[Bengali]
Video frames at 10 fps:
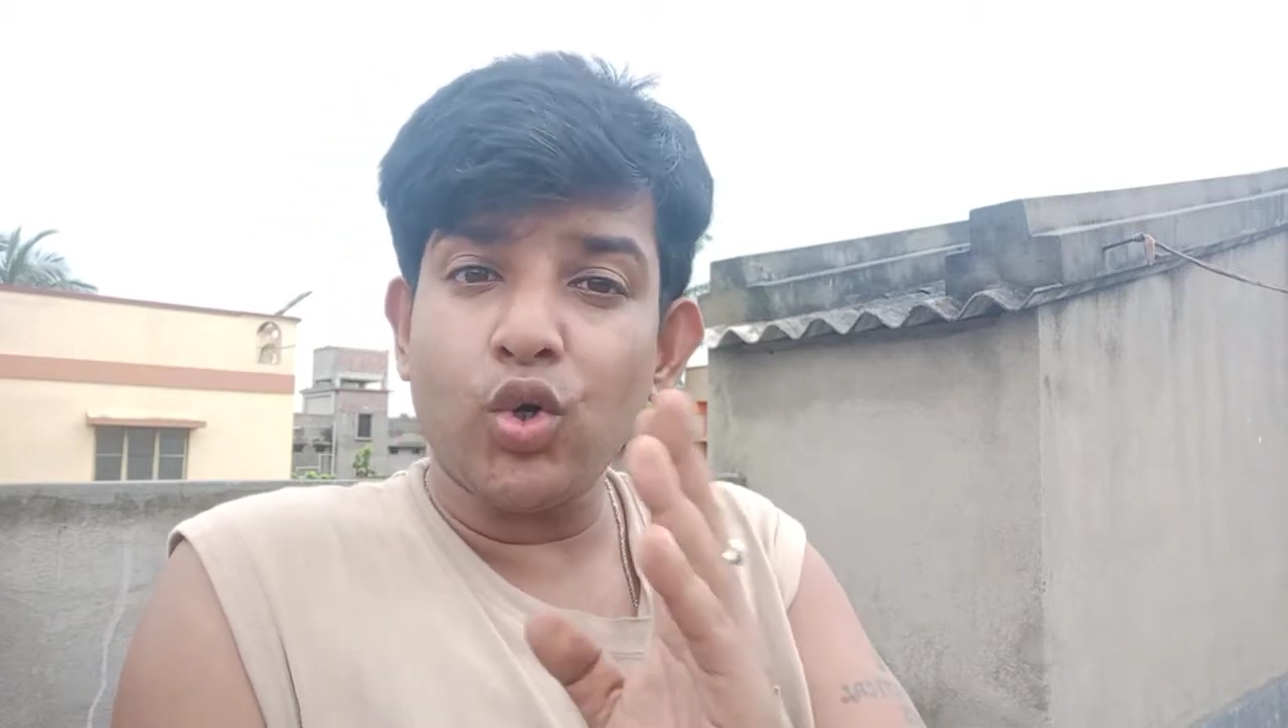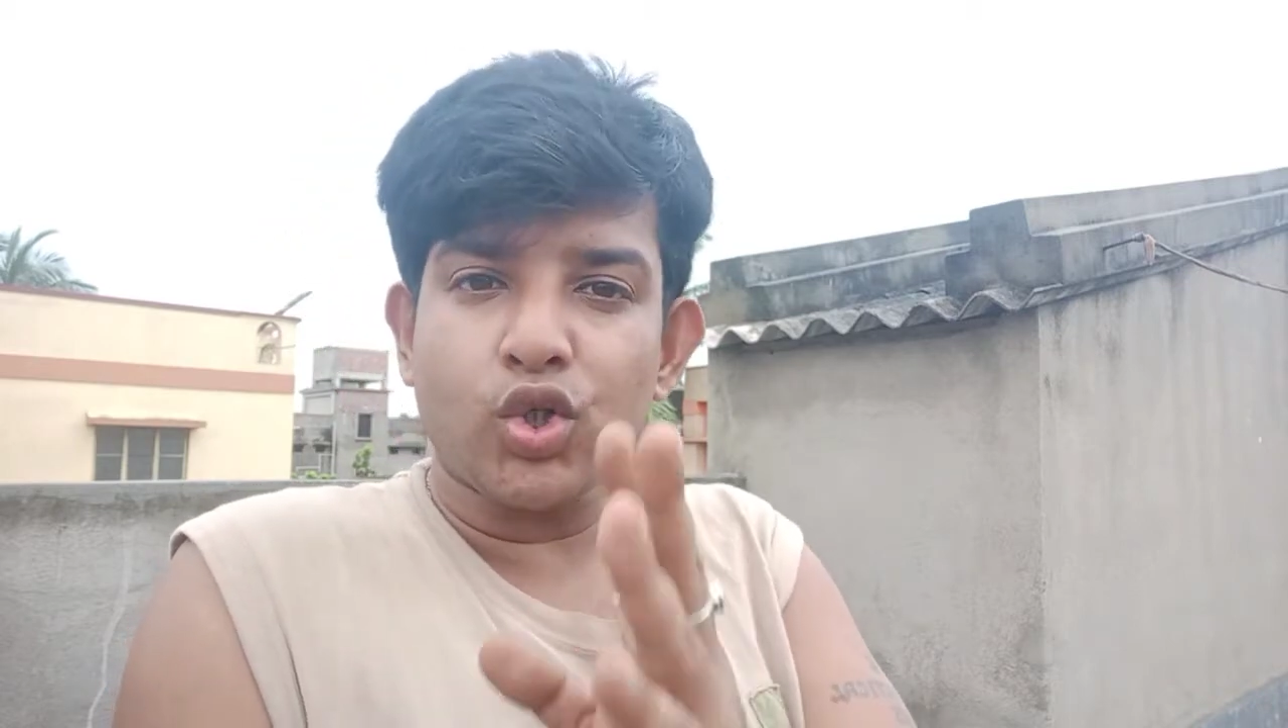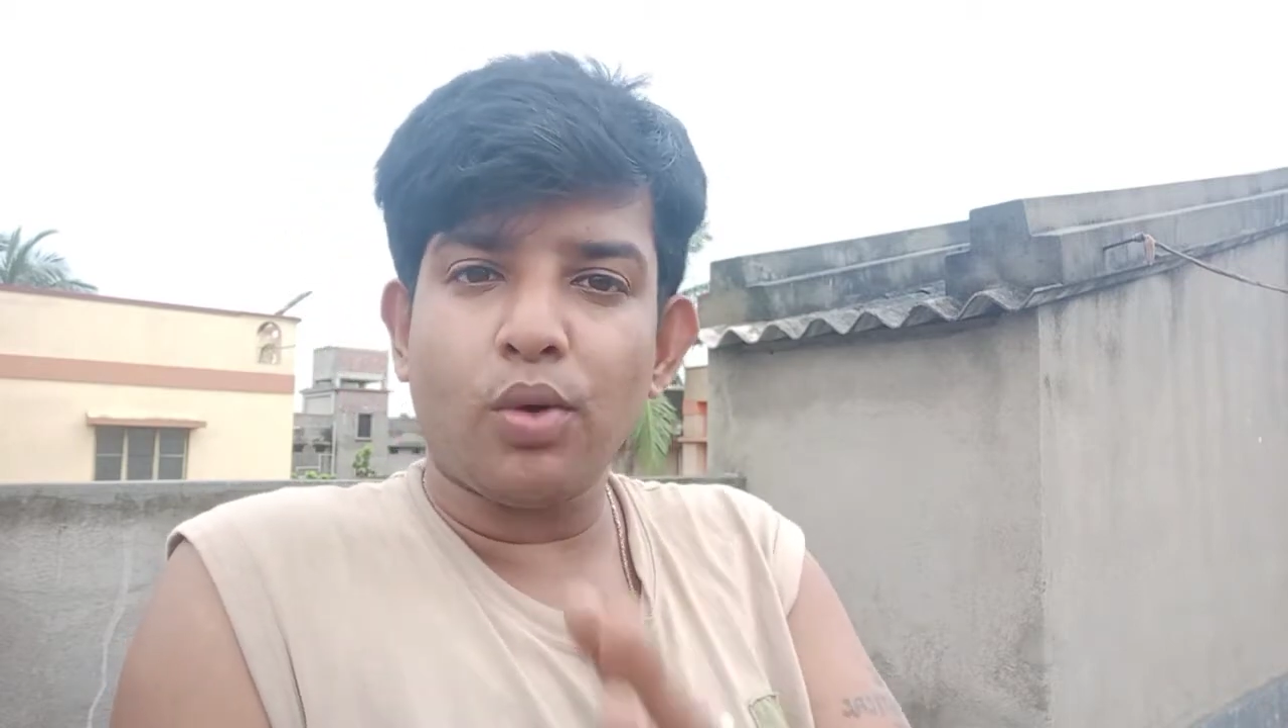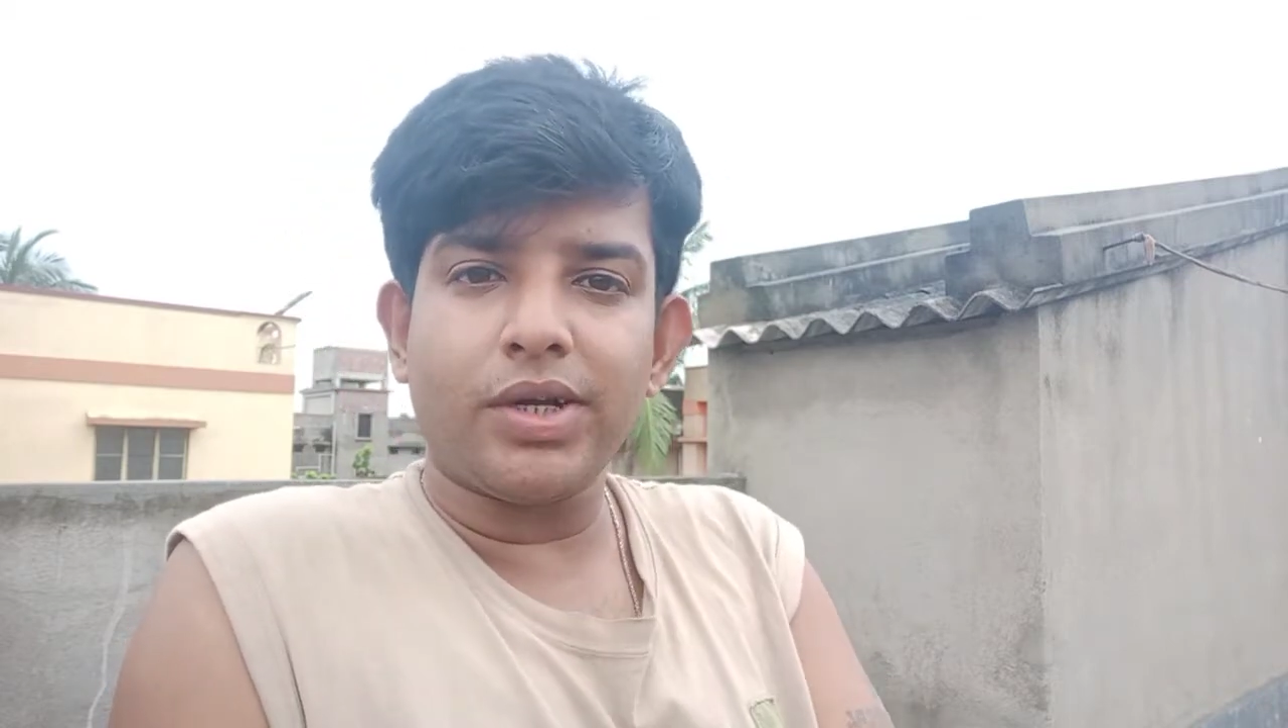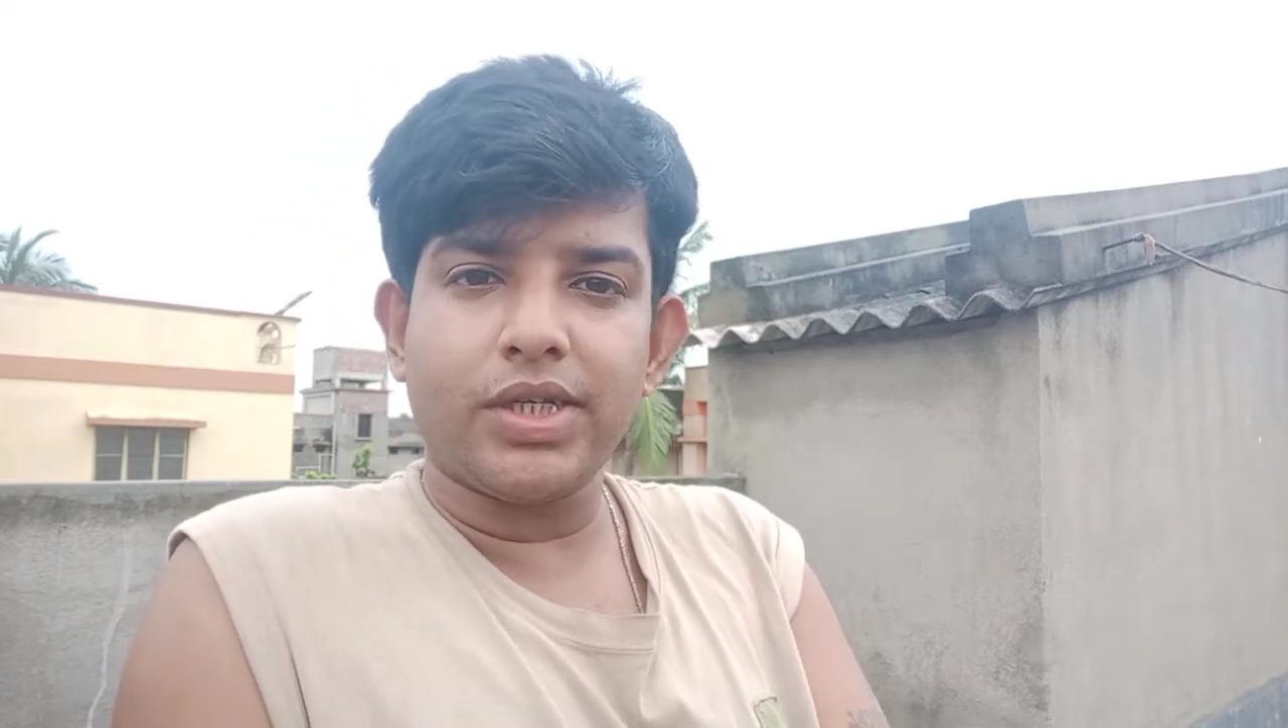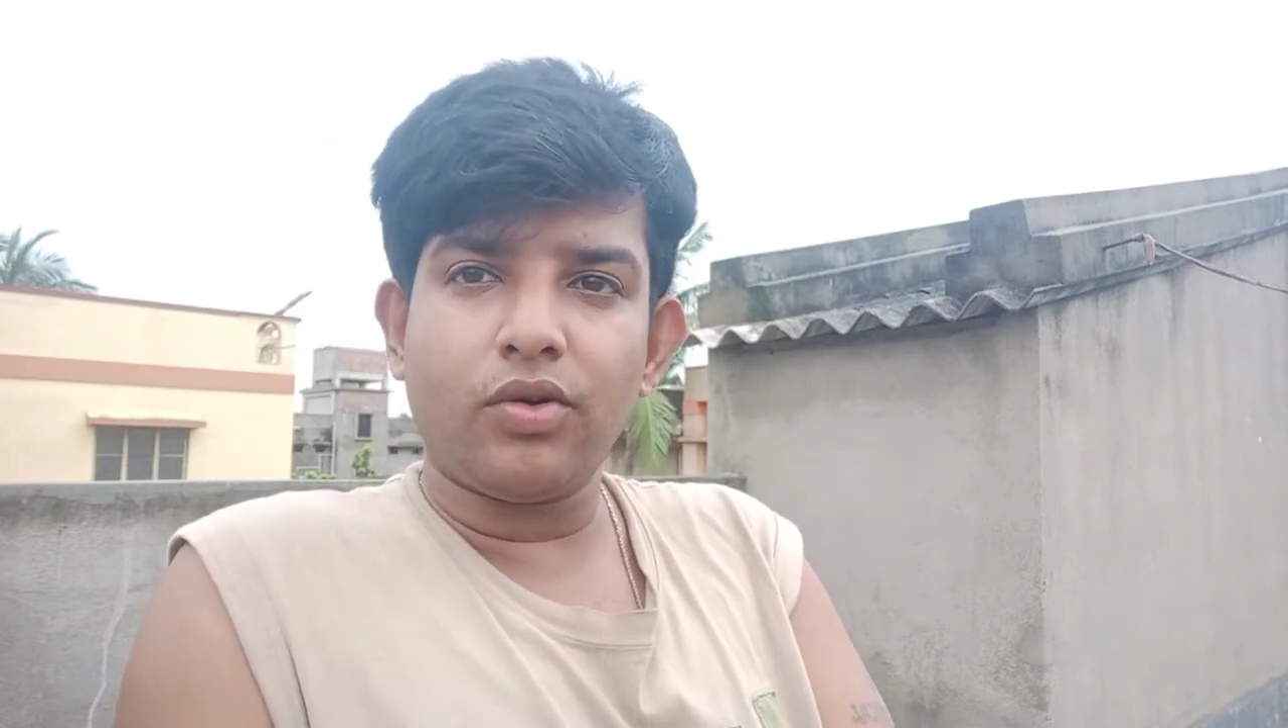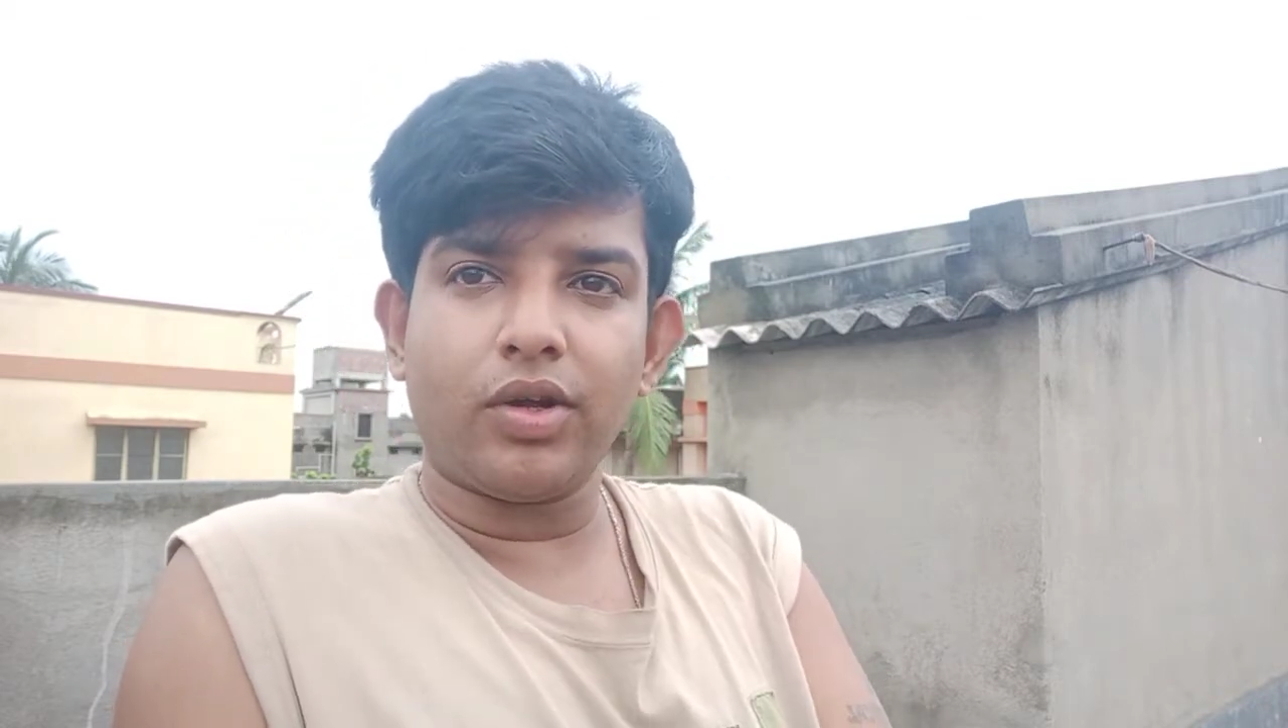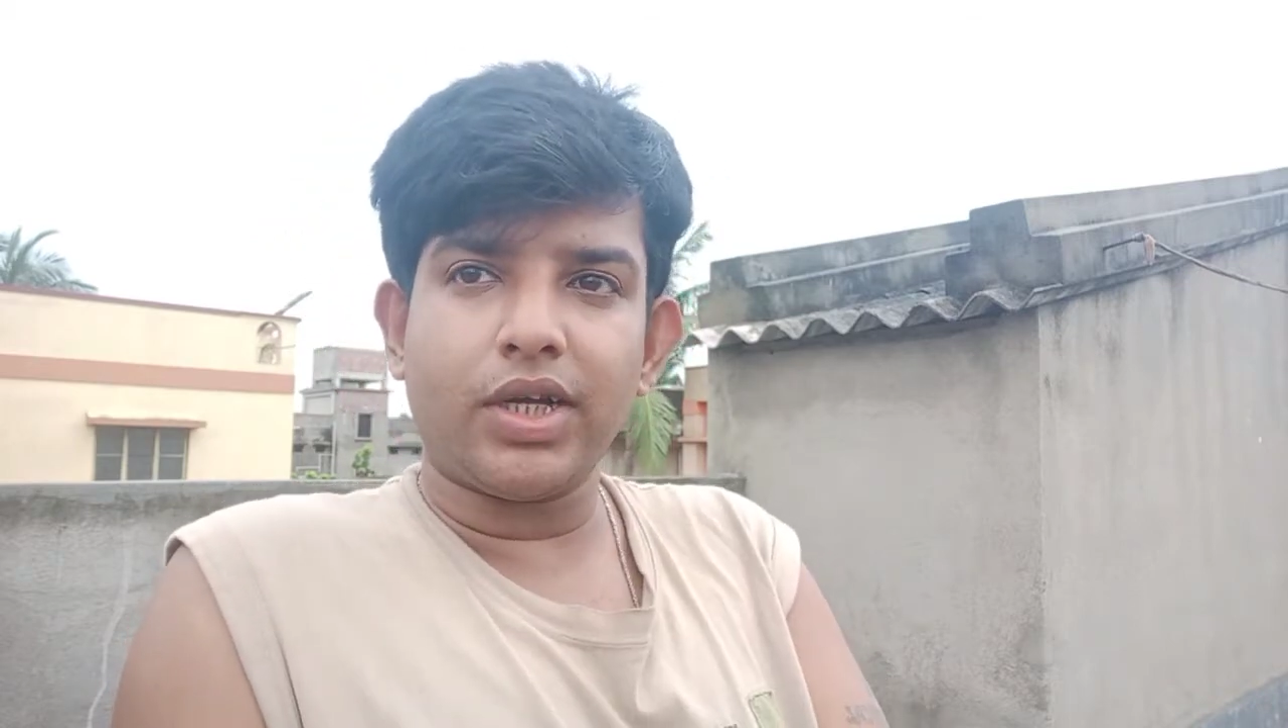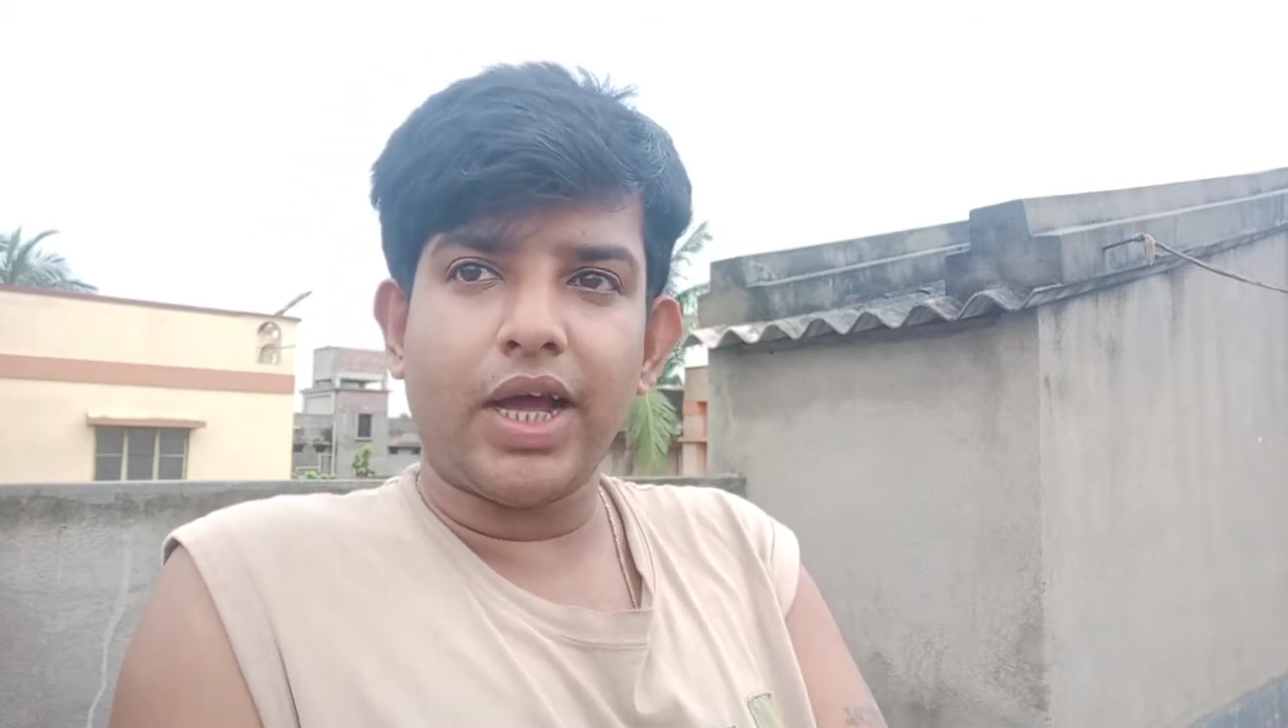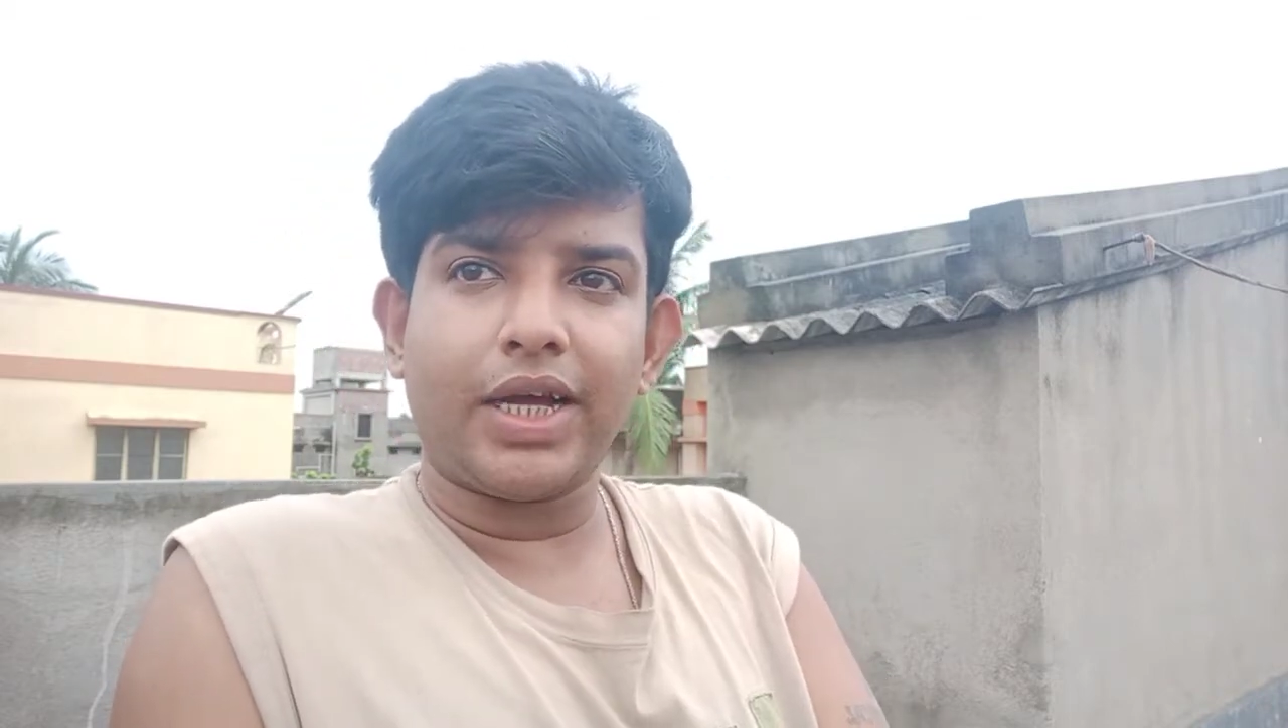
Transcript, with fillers: সমাজের কথা